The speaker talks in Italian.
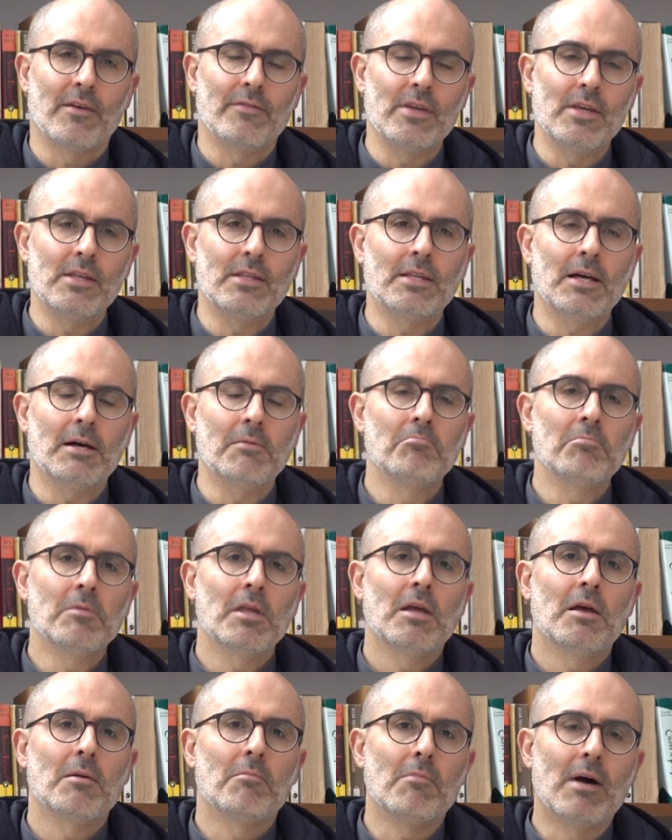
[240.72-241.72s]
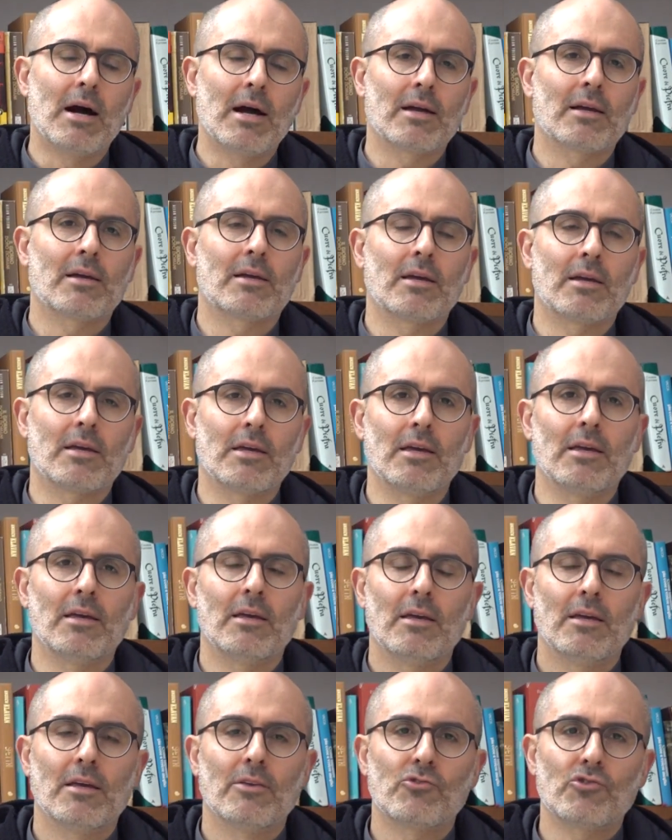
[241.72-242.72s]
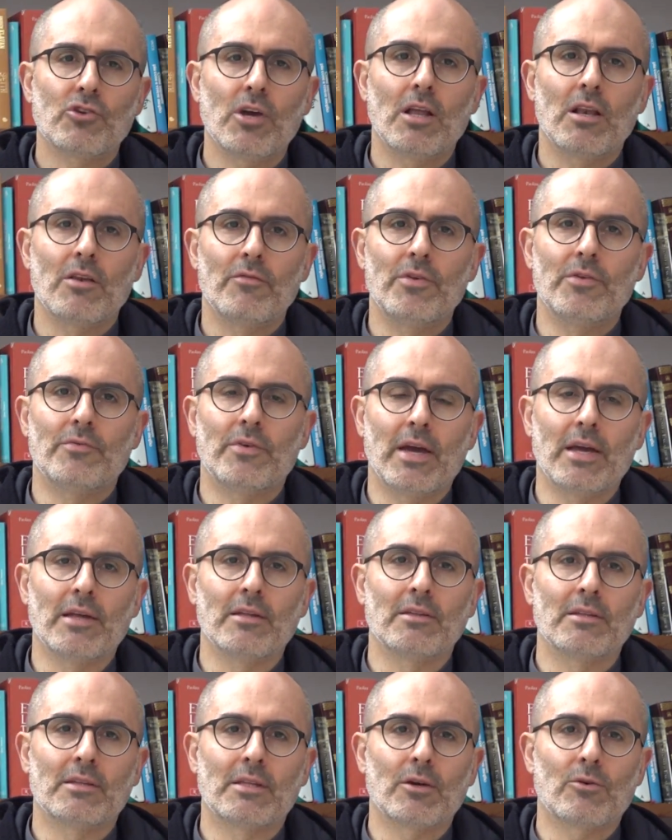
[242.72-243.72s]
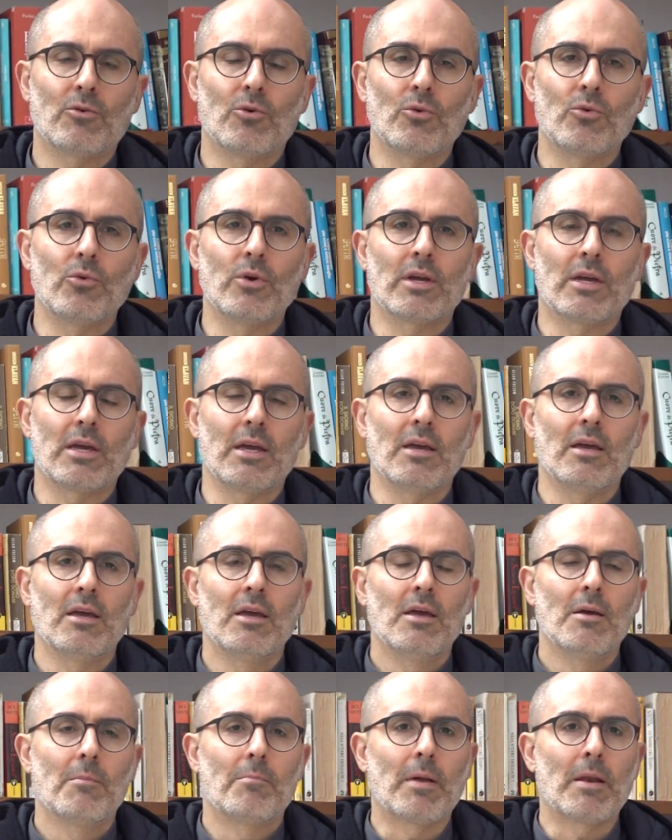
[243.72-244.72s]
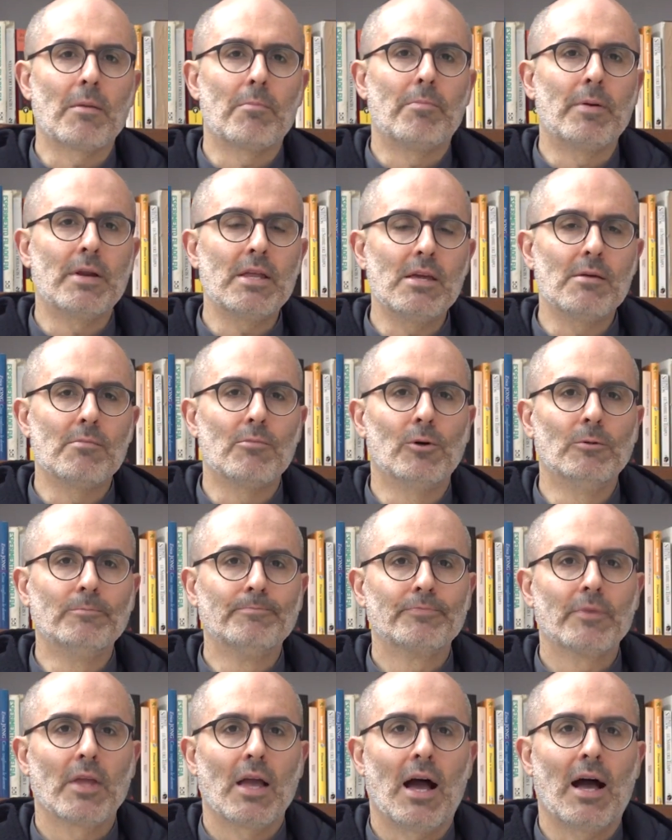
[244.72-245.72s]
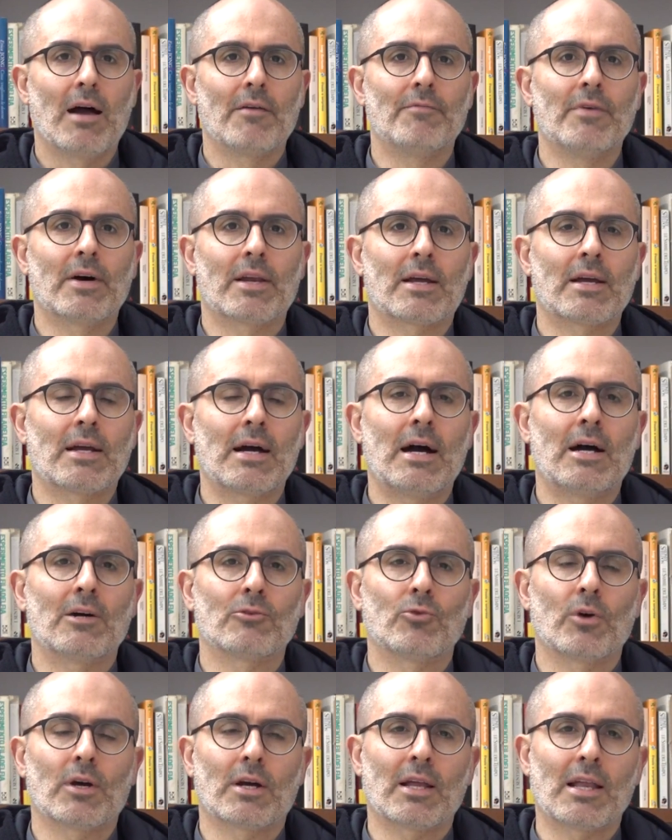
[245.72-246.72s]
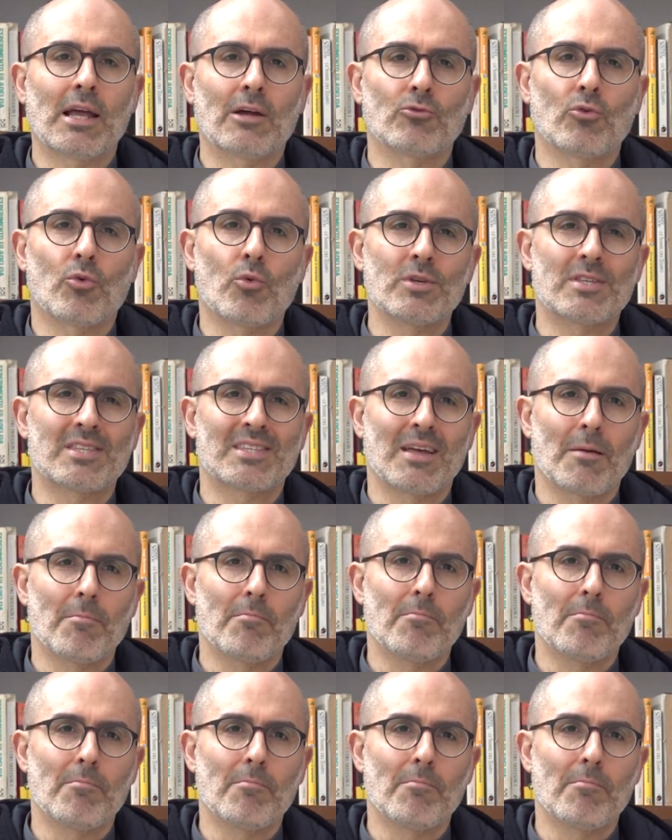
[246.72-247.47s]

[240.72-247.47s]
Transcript: vita, ma anche che c'è il vivente, colui che per primo ha varcato, ha creato questa